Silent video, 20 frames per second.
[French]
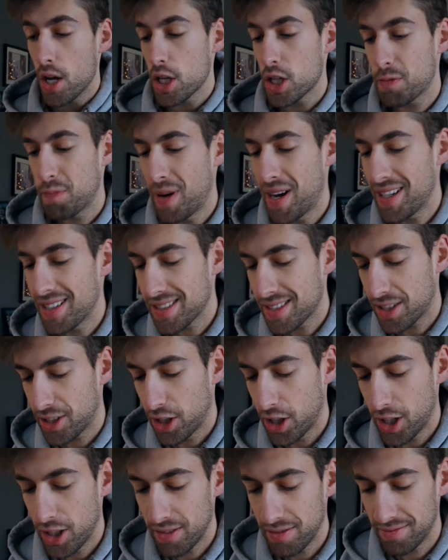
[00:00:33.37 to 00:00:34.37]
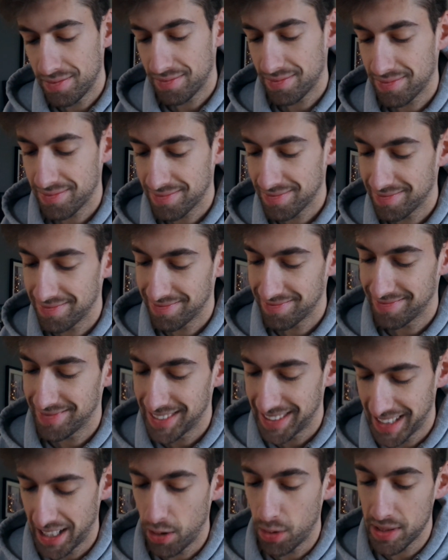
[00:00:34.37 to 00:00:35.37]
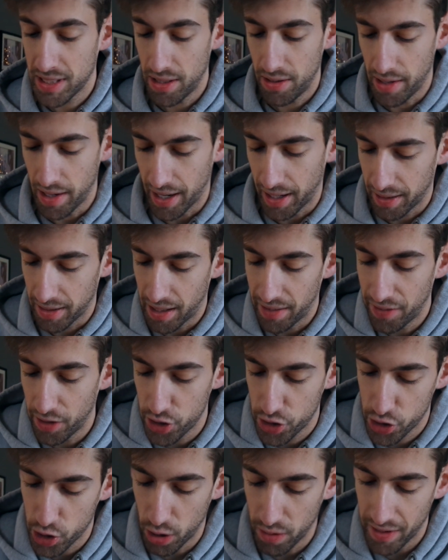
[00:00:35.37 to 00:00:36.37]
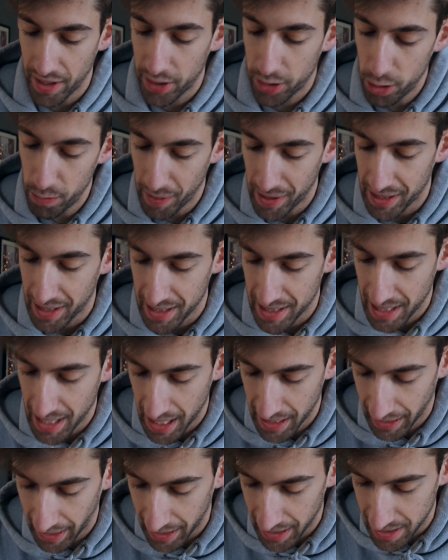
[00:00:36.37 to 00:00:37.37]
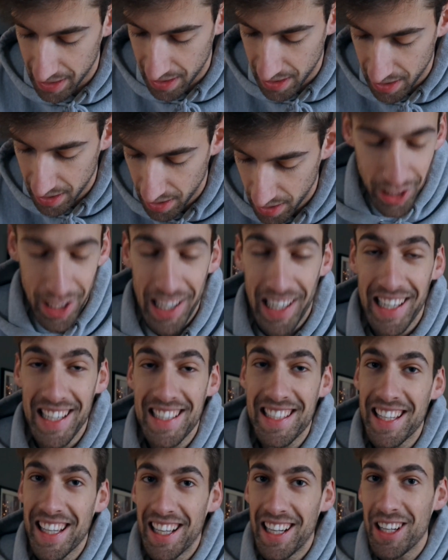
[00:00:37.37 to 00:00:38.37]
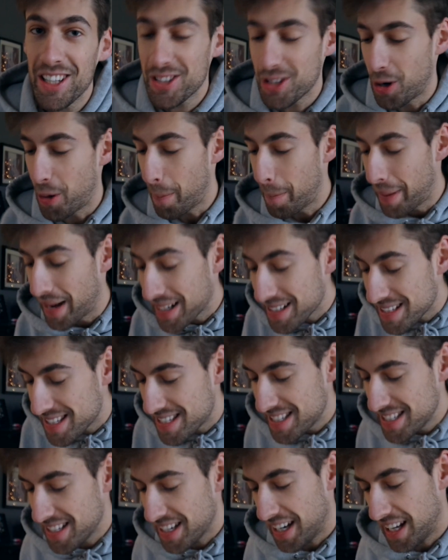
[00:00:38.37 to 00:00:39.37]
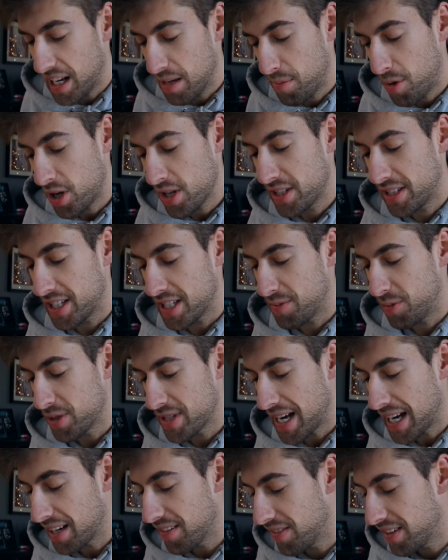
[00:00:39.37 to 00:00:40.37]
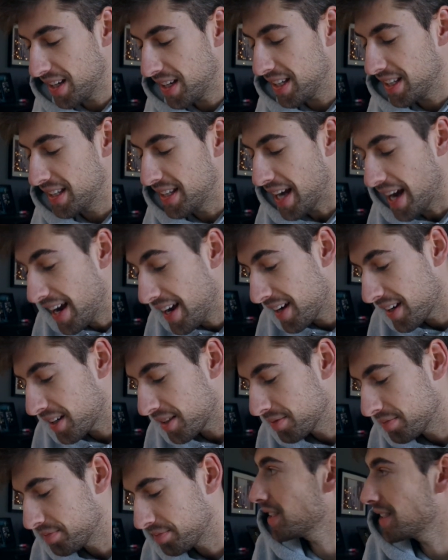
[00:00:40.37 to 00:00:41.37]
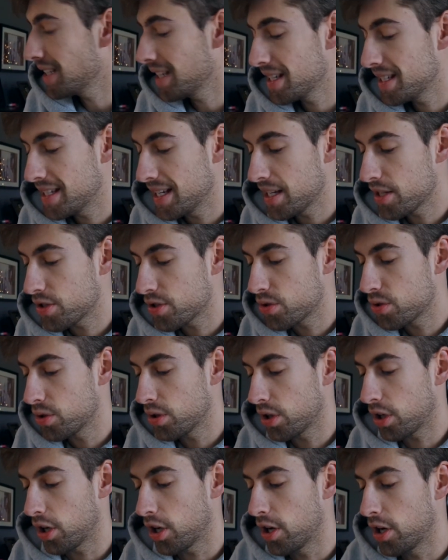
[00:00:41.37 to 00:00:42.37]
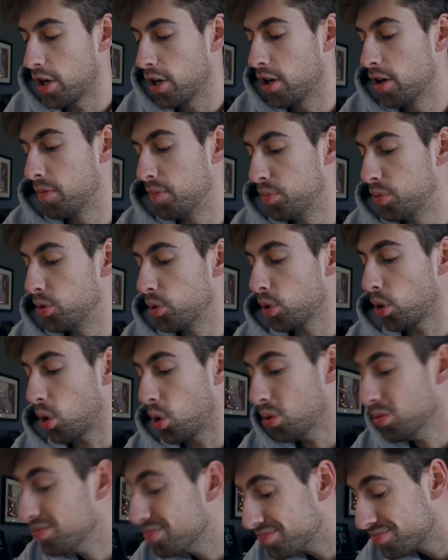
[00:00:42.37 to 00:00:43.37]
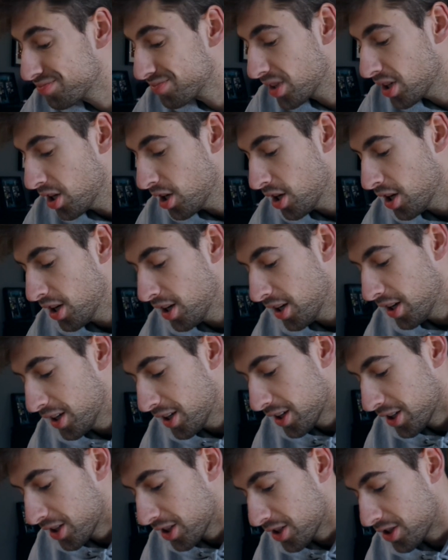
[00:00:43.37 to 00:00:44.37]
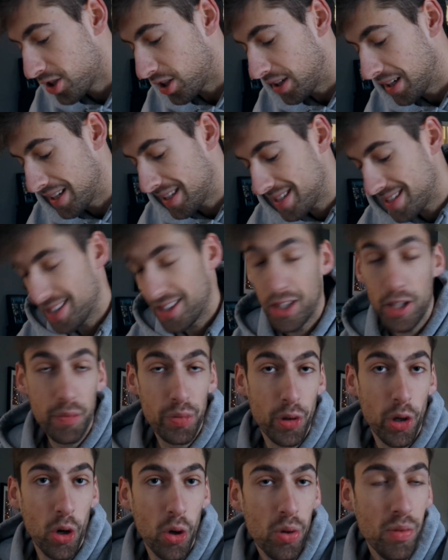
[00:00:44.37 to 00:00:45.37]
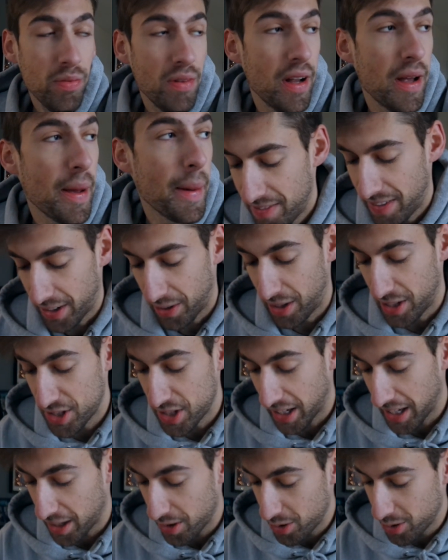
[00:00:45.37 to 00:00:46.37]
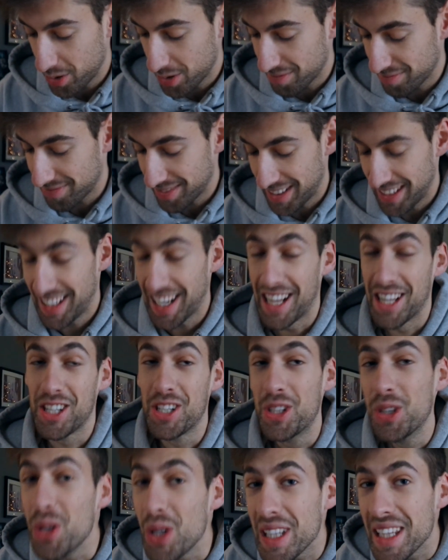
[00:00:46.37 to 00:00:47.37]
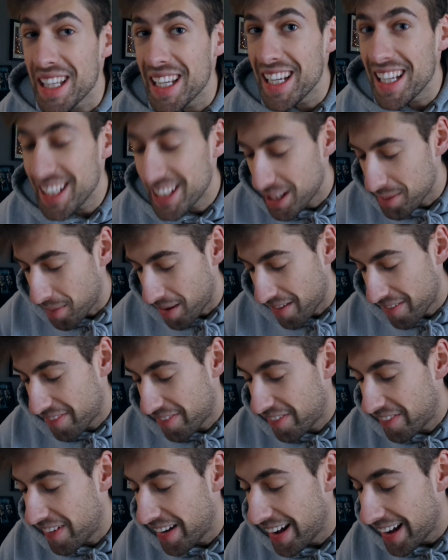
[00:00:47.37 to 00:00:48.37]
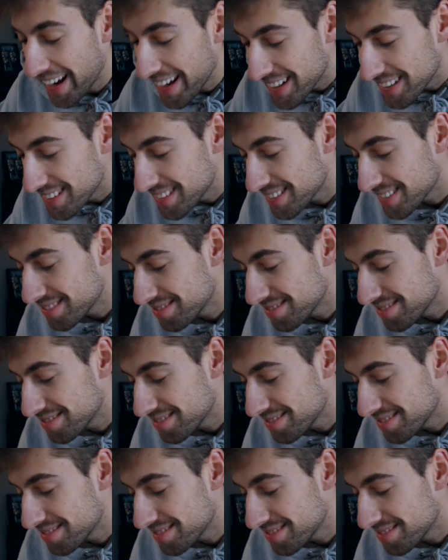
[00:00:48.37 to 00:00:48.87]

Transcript: Je pense que en fait, je suis convaincu parce que c'est l'adresse que les selles sont parties. À la base, ils étaient supposés arriver hier. Et ça disait sur euh, Puro. Sur le site de Puro. Fait qu'on les aurait eu la journée de ma fête.